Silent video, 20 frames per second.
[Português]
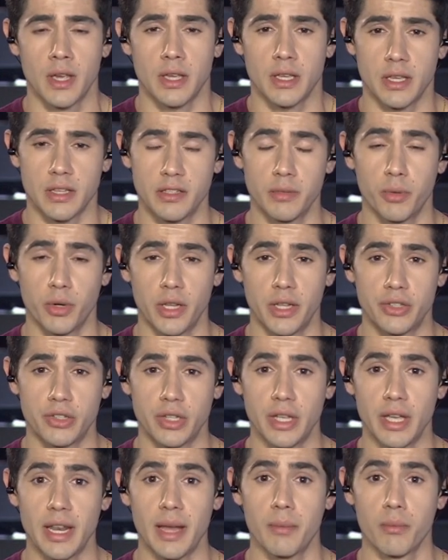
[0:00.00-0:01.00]
E esse
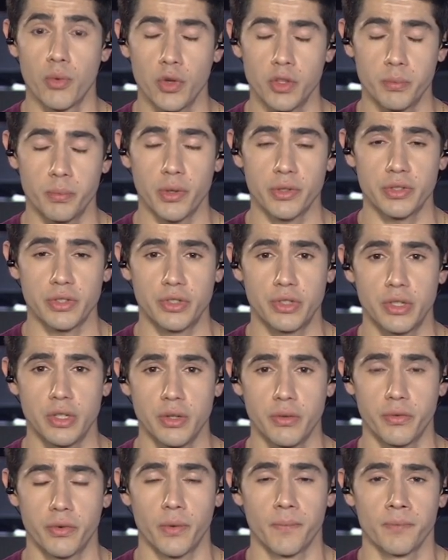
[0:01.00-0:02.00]
boletim ele é muito
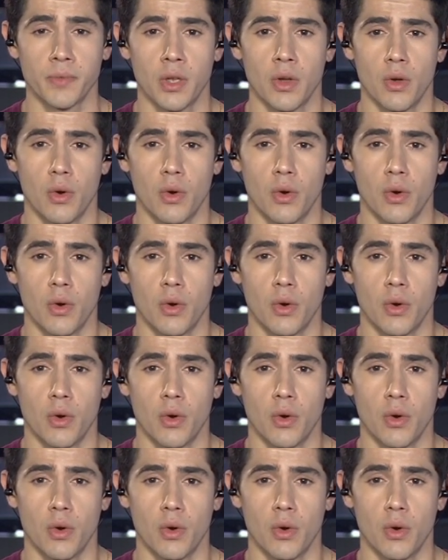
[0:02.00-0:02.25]
positivo.